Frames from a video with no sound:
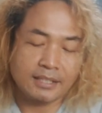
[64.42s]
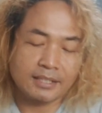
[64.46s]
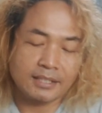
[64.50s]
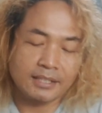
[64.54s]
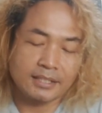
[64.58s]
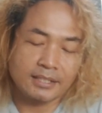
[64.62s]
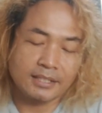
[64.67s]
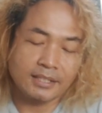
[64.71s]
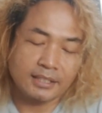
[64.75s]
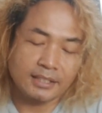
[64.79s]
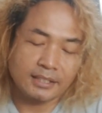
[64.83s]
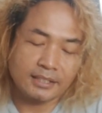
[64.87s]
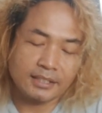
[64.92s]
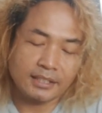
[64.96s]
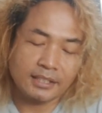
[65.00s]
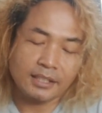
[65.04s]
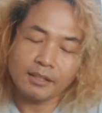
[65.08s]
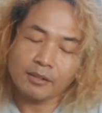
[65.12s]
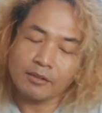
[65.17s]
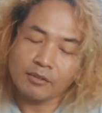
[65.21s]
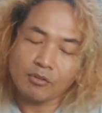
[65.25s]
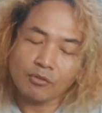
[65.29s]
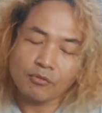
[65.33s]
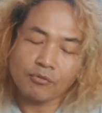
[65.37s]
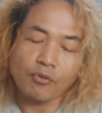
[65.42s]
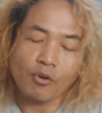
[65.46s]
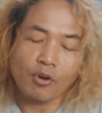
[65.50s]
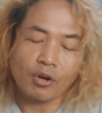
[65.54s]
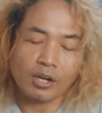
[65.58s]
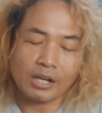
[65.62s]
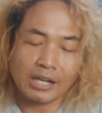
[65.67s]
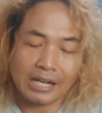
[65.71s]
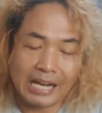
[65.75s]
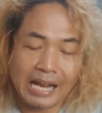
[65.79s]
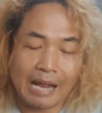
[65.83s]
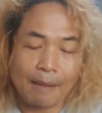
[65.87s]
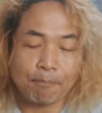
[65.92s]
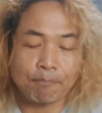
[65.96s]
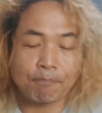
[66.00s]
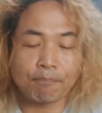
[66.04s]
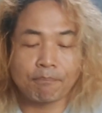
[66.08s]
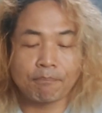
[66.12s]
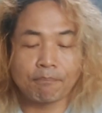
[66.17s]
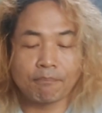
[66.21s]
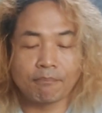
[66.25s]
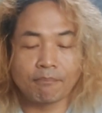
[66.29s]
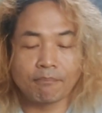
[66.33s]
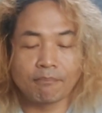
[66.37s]
di sini sih for cup
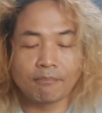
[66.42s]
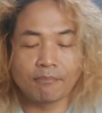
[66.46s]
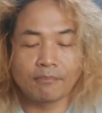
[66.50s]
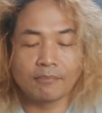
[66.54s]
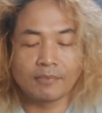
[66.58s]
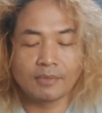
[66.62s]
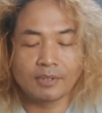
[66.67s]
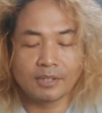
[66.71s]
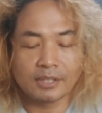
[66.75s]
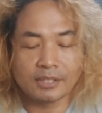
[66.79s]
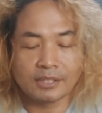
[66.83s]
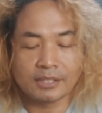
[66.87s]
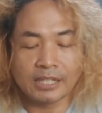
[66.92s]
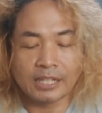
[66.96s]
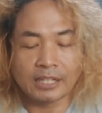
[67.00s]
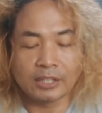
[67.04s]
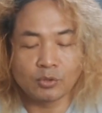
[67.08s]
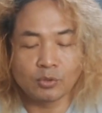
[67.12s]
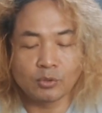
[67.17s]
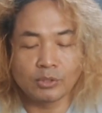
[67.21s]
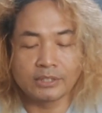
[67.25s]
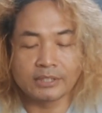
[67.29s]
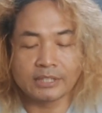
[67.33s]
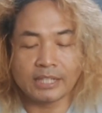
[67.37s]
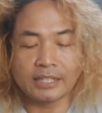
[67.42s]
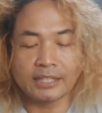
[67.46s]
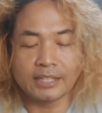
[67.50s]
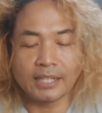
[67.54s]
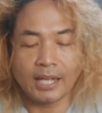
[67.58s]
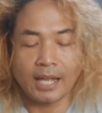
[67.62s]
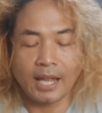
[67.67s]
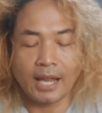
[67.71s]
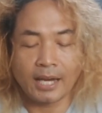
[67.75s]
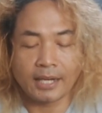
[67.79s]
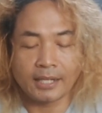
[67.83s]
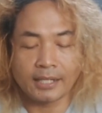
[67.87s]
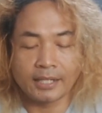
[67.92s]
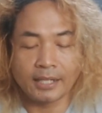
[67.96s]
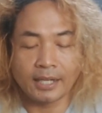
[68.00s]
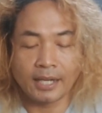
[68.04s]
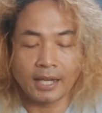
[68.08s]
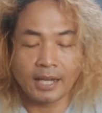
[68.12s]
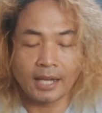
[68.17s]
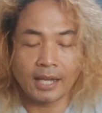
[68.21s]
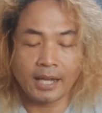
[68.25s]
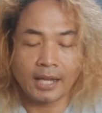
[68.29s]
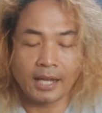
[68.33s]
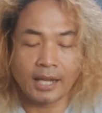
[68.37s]
dan tulisannya
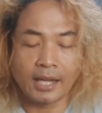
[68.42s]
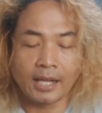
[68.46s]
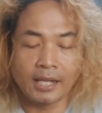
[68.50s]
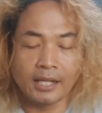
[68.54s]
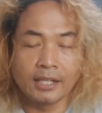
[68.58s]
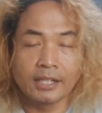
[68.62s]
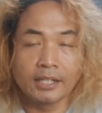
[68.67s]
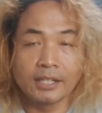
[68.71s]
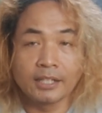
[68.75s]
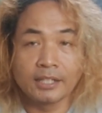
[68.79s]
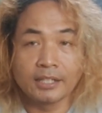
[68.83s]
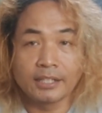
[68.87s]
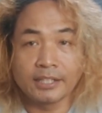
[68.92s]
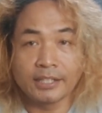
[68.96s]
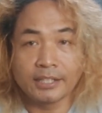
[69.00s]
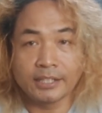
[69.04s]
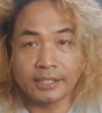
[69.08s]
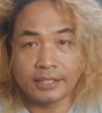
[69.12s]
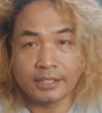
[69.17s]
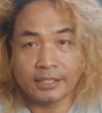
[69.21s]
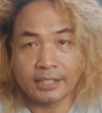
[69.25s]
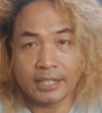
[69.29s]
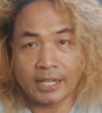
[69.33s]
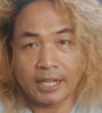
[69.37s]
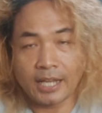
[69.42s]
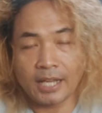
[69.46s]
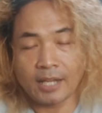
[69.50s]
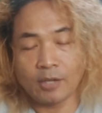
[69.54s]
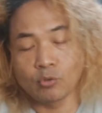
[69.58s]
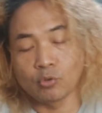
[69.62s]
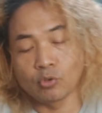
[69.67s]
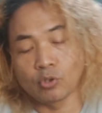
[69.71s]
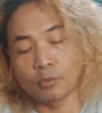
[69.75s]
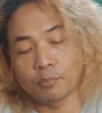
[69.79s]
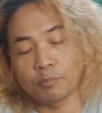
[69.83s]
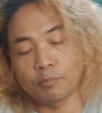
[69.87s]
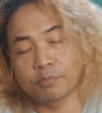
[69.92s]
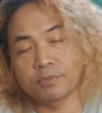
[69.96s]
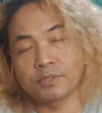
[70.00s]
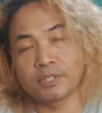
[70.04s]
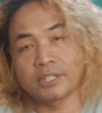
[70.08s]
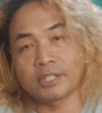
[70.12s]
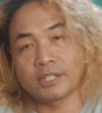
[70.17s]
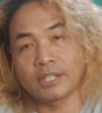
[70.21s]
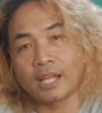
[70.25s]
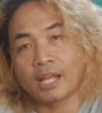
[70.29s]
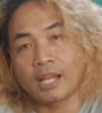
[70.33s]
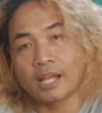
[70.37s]
ada ininya huruf
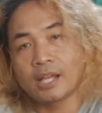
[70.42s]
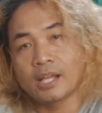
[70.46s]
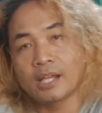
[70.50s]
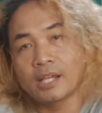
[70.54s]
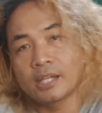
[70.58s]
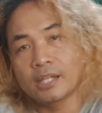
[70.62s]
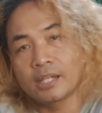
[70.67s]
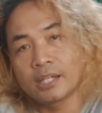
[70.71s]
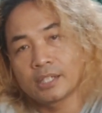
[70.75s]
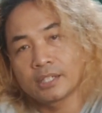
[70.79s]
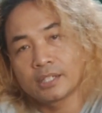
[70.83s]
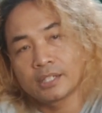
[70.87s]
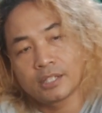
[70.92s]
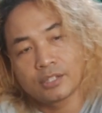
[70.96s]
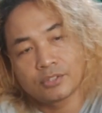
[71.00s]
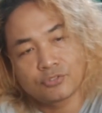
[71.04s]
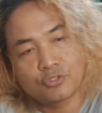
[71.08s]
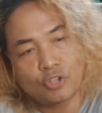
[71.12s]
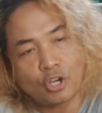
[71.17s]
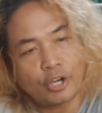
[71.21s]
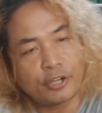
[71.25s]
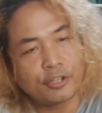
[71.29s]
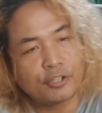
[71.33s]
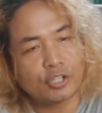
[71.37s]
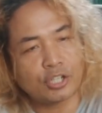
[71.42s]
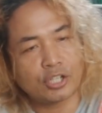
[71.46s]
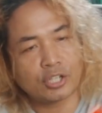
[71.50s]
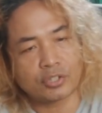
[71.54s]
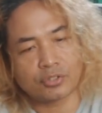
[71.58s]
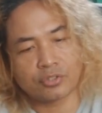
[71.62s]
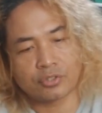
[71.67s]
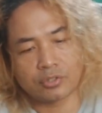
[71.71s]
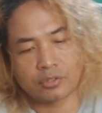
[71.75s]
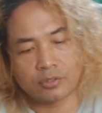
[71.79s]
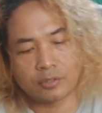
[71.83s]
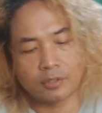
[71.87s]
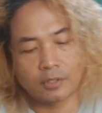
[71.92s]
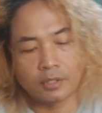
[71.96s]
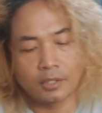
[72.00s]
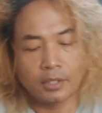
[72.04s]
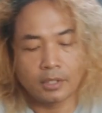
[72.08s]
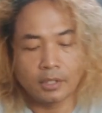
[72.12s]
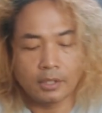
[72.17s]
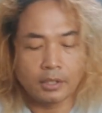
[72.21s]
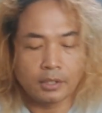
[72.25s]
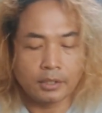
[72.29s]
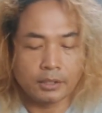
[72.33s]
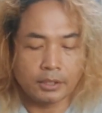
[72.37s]
Cina Chinese
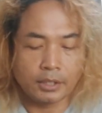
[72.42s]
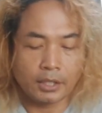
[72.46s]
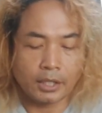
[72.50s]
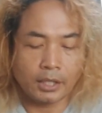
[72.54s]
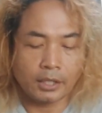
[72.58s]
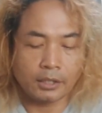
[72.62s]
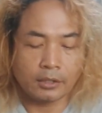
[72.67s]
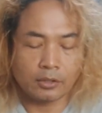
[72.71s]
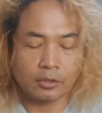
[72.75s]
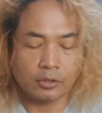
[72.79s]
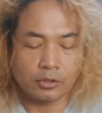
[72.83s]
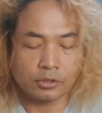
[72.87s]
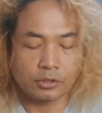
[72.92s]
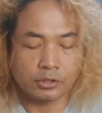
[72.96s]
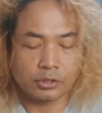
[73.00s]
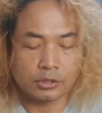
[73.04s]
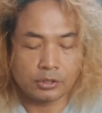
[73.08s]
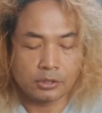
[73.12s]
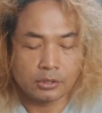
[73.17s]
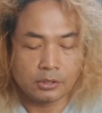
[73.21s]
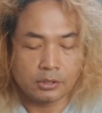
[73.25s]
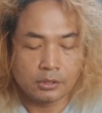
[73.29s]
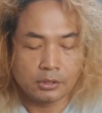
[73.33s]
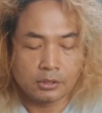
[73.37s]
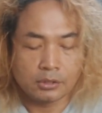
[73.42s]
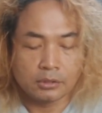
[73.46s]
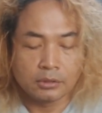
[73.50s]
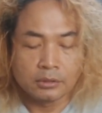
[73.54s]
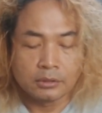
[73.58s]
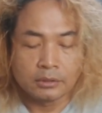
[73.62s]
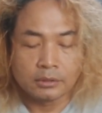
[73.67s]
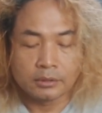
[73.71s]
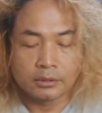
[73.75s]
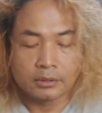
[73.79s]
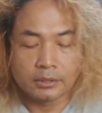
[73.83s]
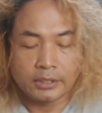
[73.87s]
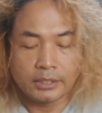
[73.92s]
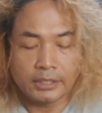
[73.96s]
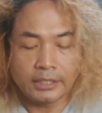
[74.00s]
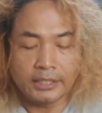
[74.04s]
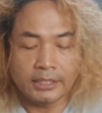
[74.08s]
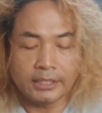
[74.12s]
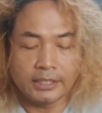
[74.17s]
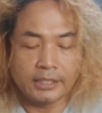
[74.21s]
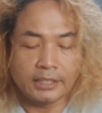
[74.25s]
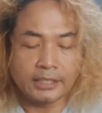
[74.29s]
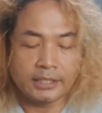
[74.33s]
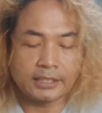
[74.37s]
ya terus
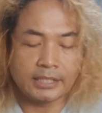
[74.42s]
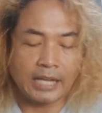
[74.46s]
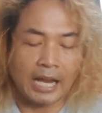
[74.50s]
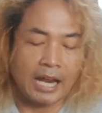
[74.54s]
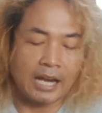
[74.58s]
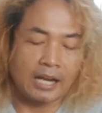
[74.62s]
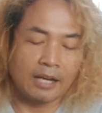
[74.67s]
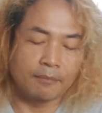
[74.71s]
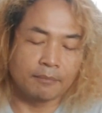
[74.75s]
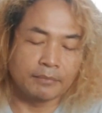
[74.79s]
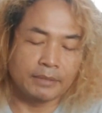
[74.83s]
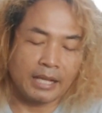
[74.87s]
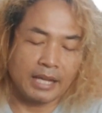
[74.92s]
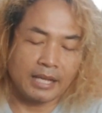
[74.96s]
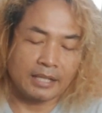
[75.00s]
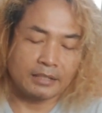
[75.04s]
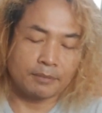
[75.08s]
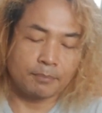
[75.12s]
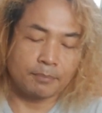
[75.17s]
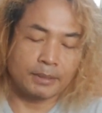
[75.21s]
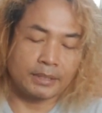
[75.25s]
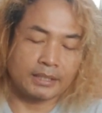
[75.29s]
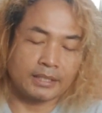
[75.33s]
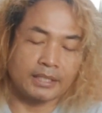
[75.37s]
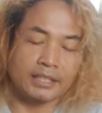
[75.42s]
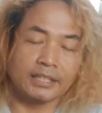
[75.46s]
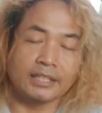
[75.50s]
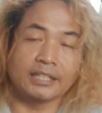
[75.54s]
ini dalamnya seperti